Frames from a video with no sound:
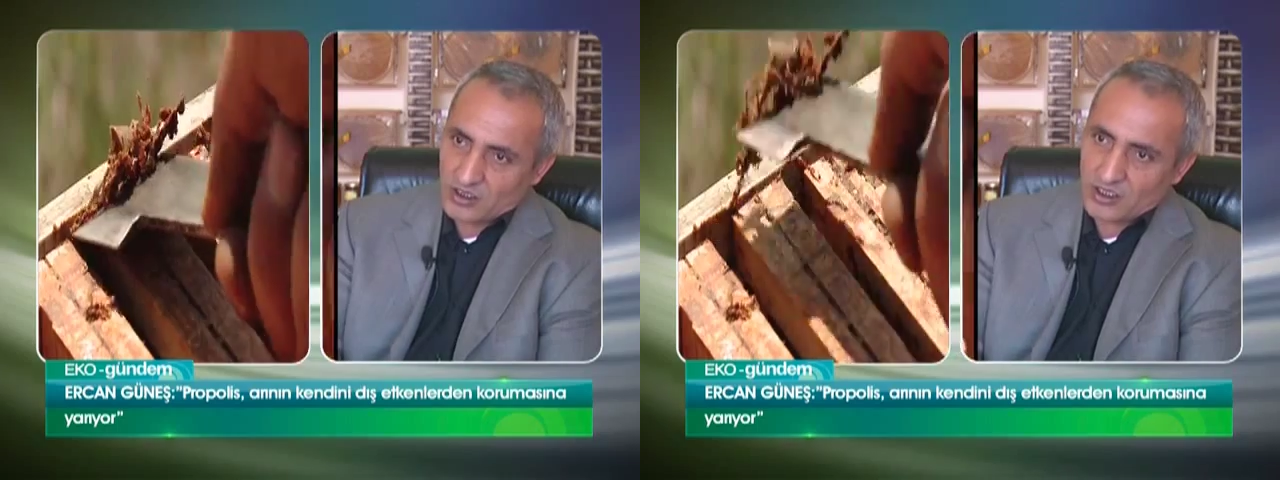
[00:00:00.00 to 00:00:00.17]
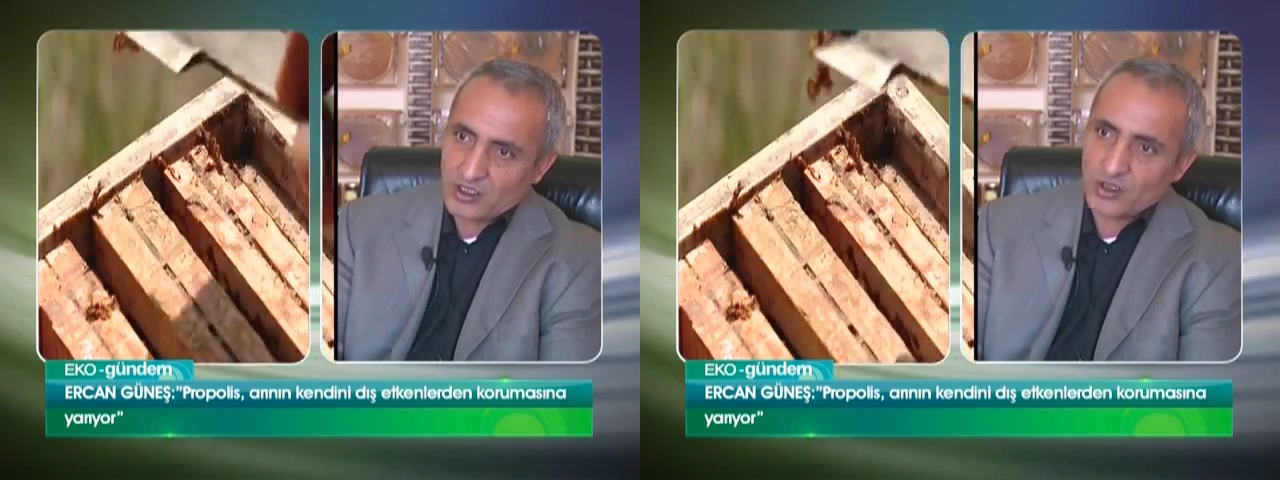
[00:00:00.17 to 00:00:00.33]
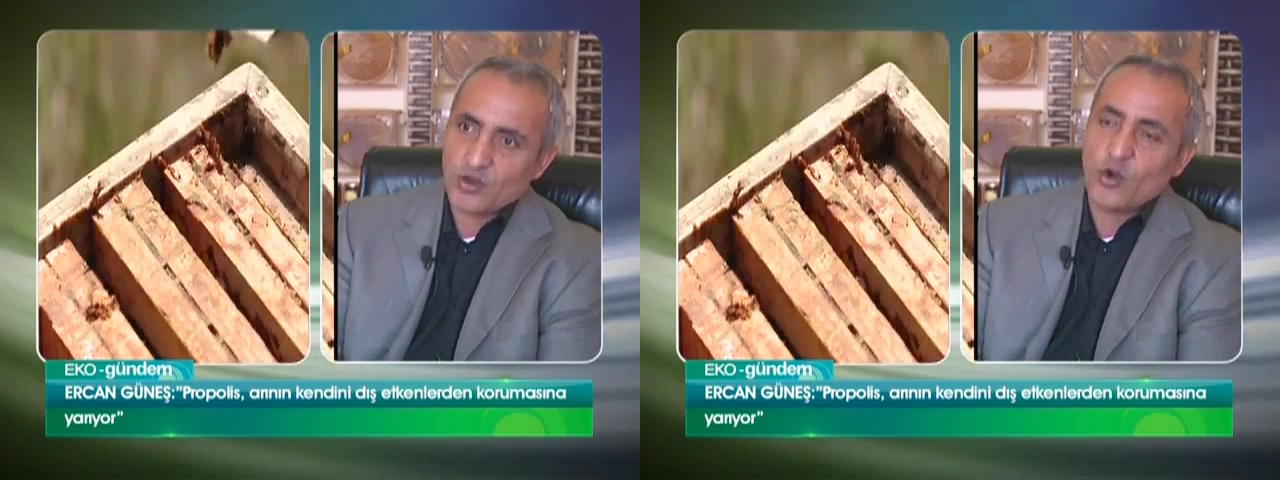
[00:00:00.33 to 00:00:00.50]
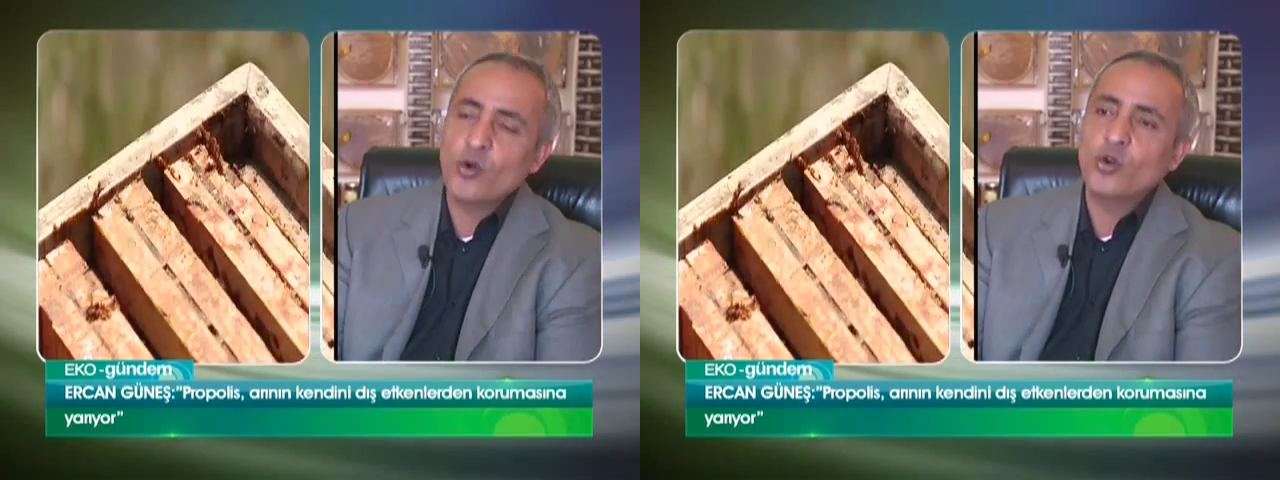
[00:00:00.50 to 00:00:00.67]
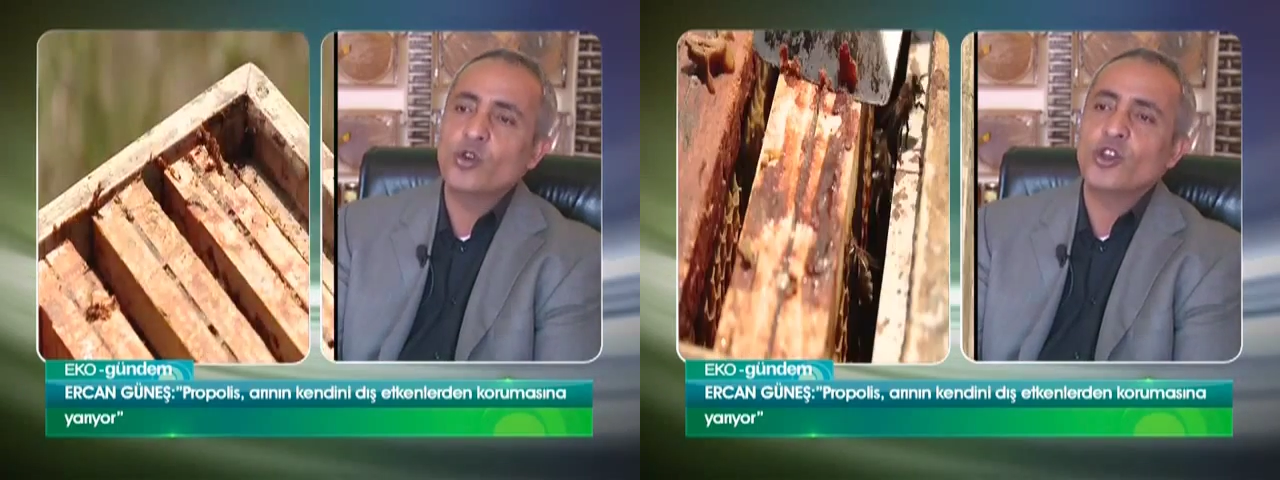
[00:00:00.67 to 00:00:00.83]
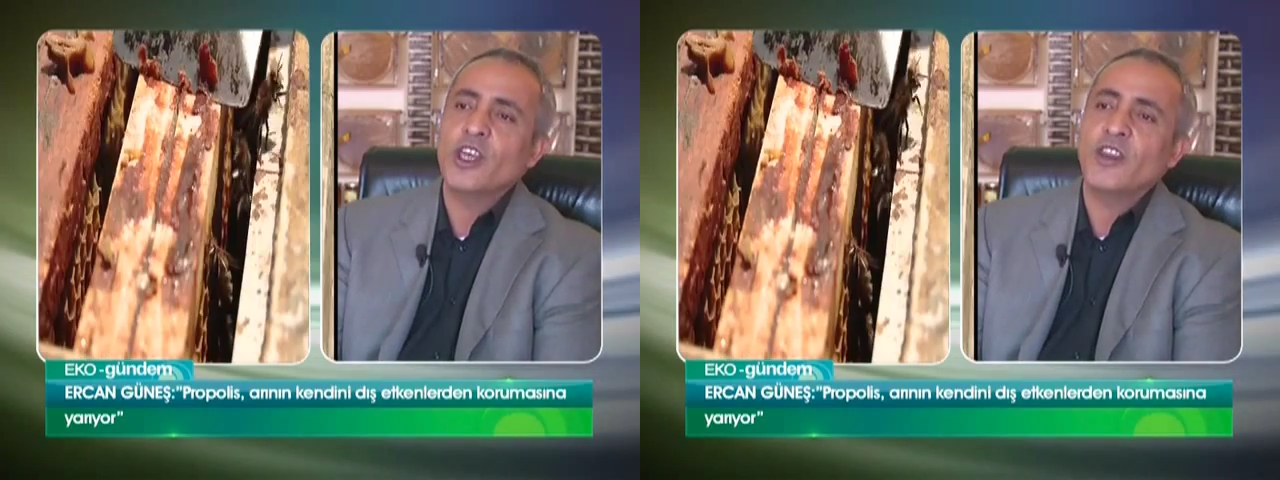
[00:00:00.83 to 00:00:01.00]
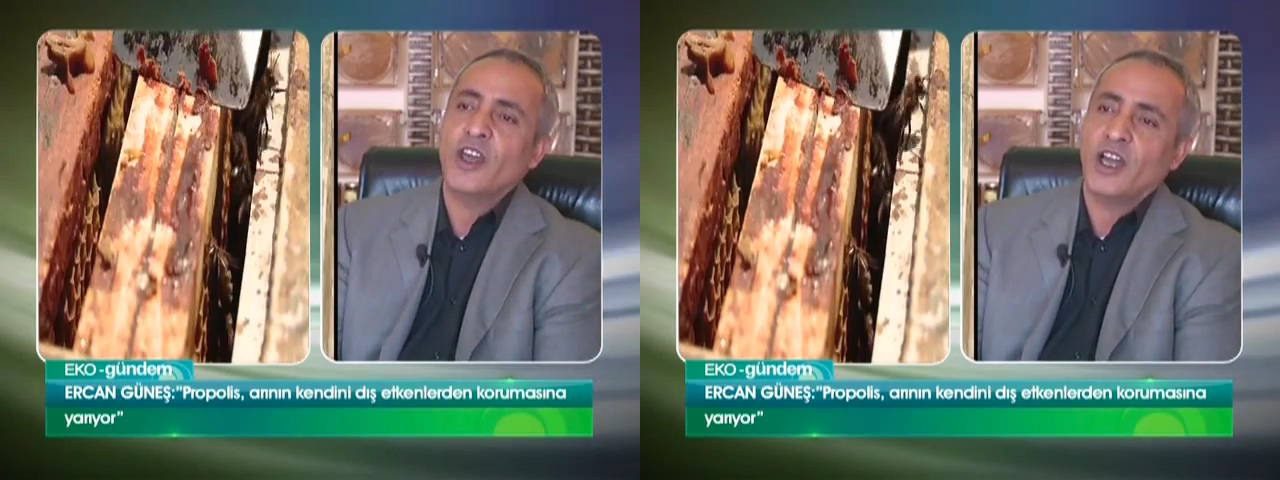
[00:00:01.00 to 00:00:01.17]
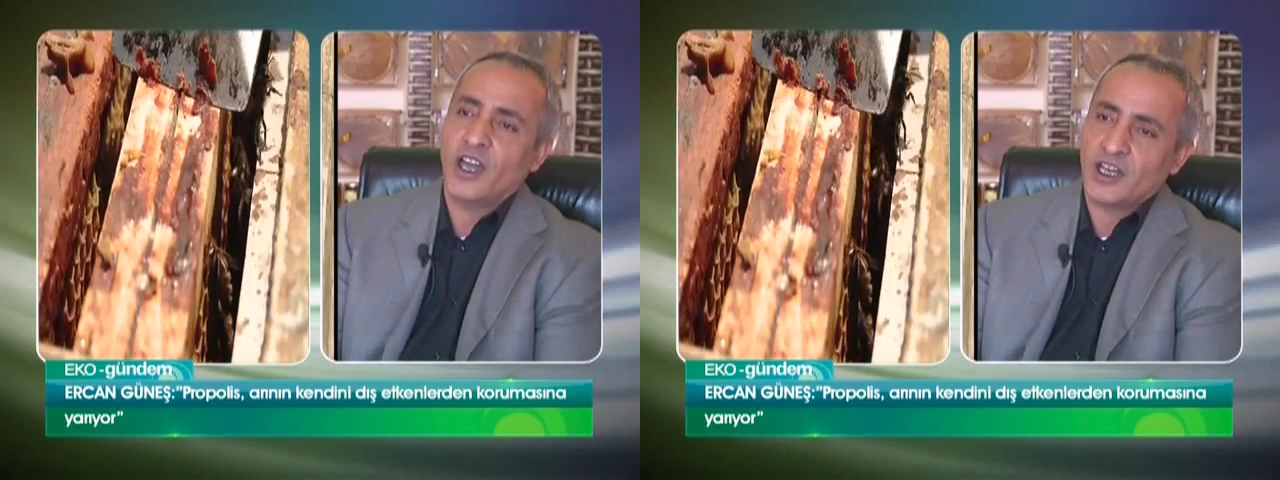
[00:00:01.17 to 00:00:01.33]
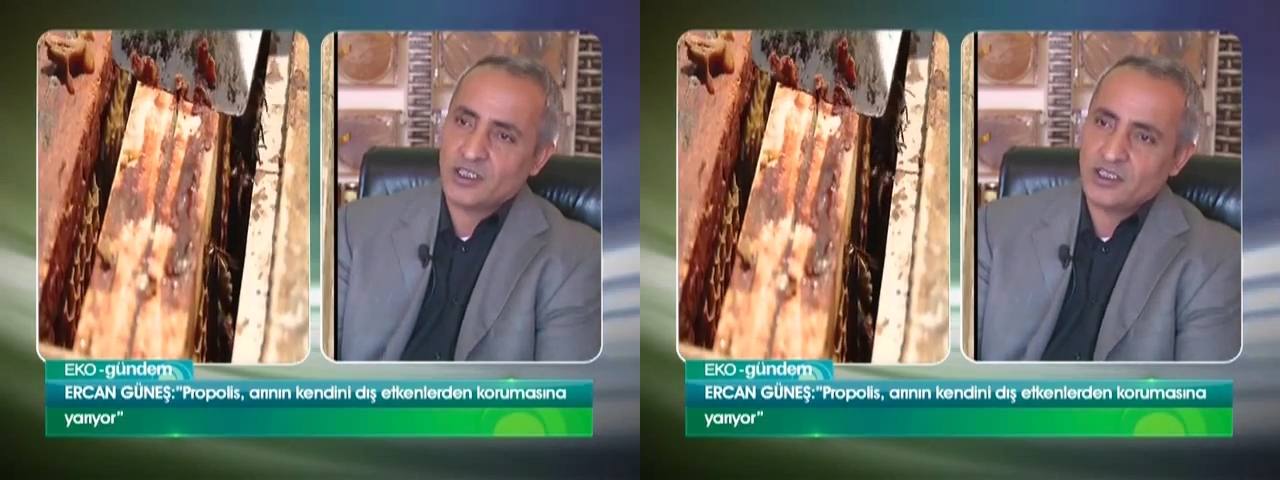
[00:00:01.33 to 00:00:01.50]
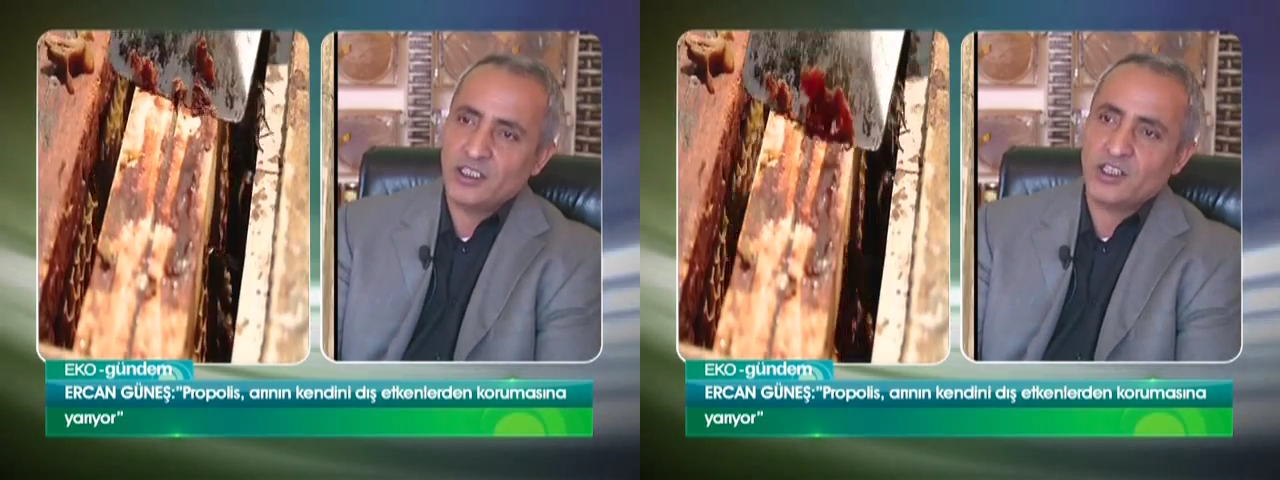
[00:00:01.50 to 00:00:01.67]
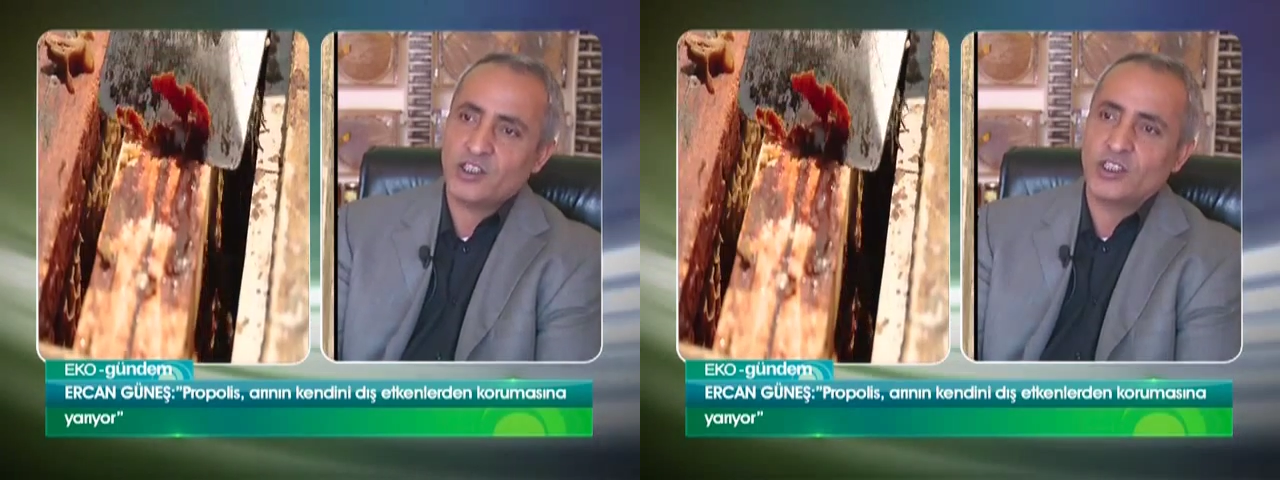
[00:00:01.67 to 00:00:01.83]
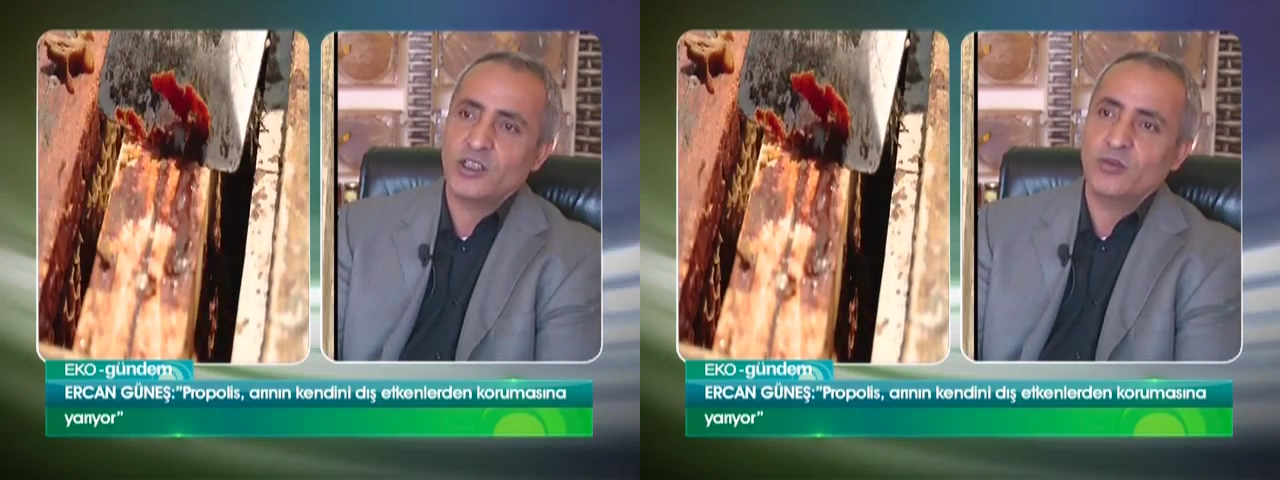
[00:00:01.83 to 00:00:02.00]
e, kovuğunda da arı
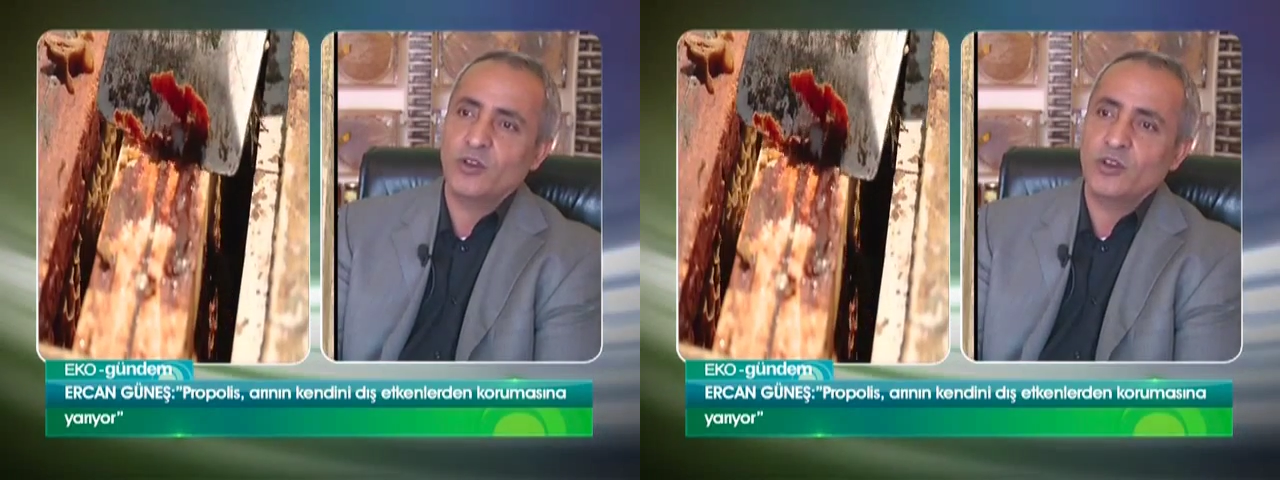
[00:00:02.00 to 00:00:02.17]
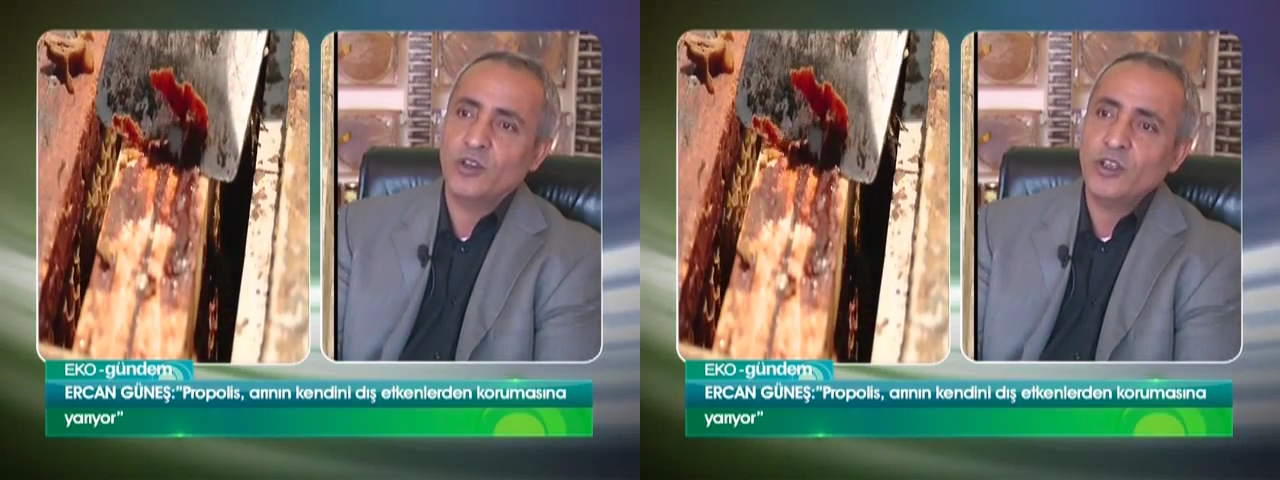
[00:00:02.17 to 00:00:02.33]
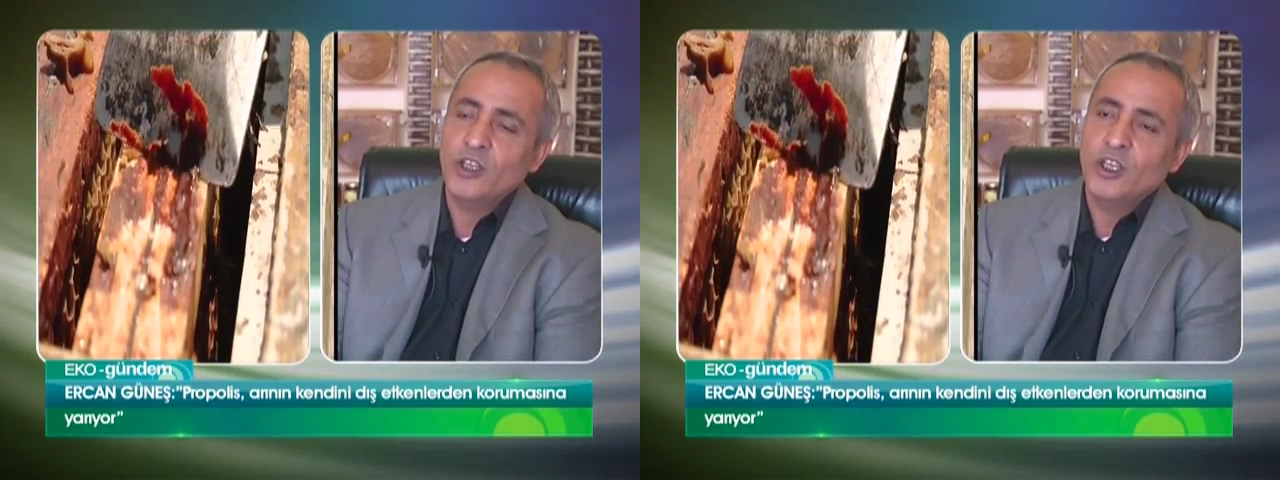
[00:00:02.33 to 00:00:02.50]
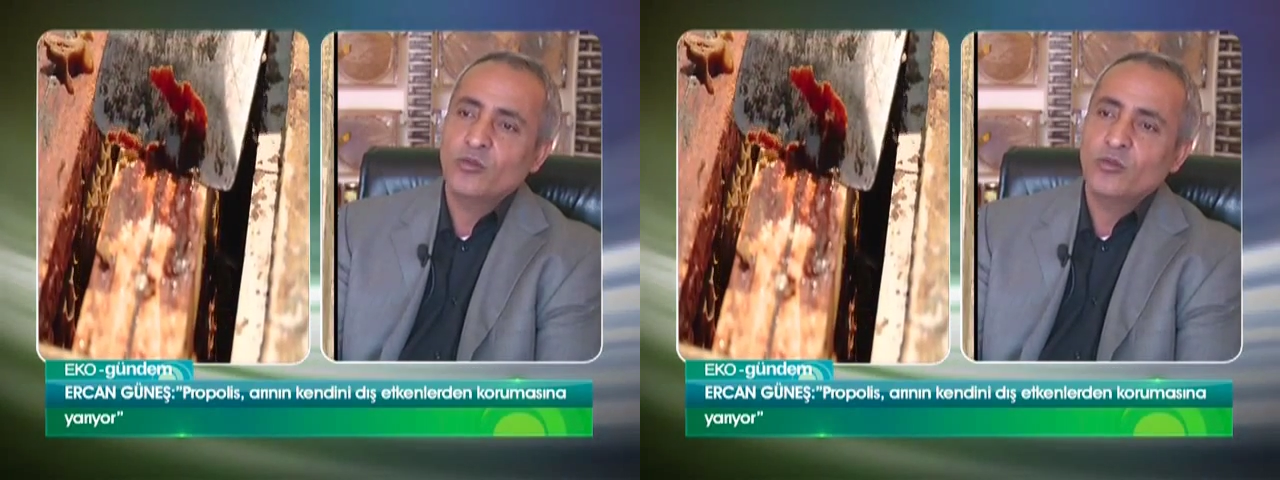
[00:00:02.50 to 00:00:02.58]
yaşayabiliyor.